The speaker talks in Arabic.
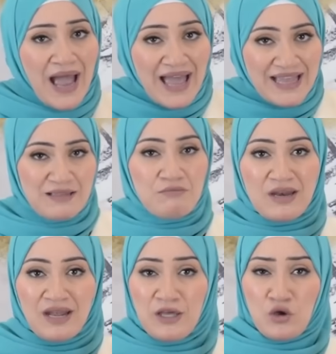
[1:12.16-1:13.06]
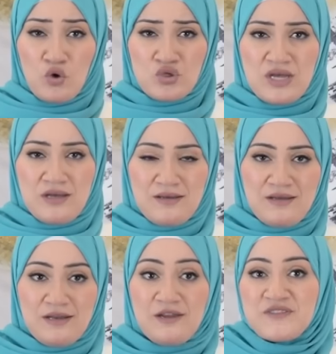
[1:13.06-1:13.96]
حاجات من ناحيه جوزها
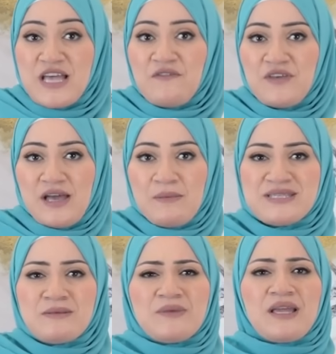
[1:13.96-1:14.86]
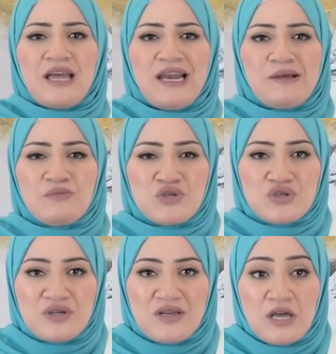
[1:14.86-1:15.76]
نفسها فيها بس ما
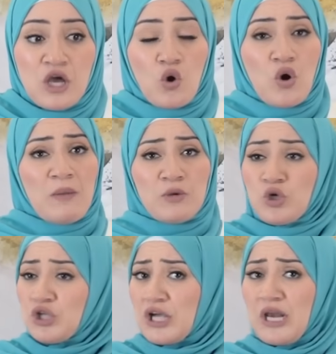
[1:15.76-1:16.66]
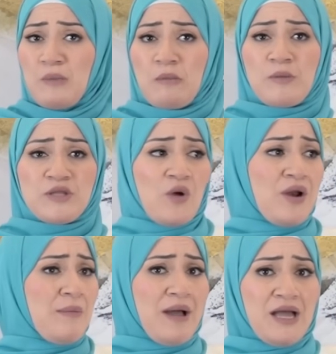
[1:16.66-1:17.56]
بتتكلمش كل ما تروح تتكلم مع مامتها
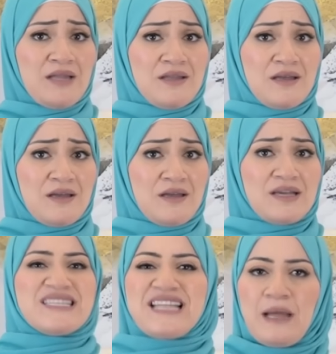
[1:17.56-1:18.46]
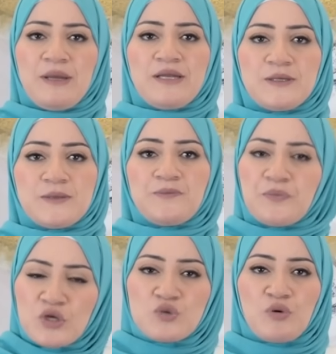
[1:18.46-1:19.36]
ولا مع حد استحملي
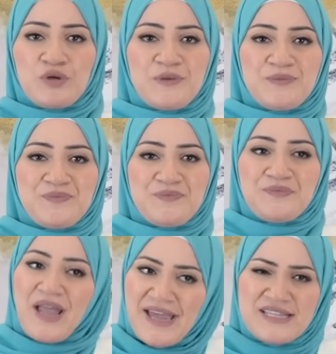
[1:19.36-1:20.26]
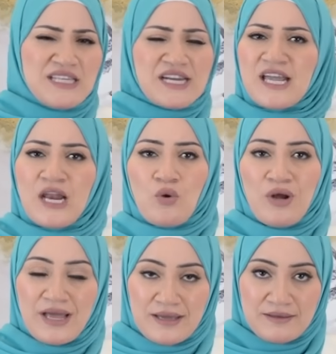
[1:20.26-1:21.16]
اصبري عادي الرجاله
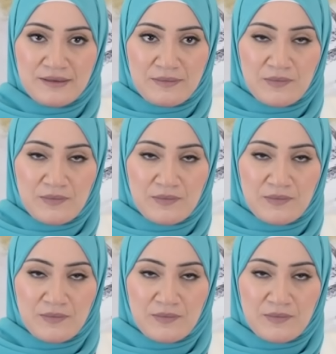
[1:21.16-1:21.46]
كلها كده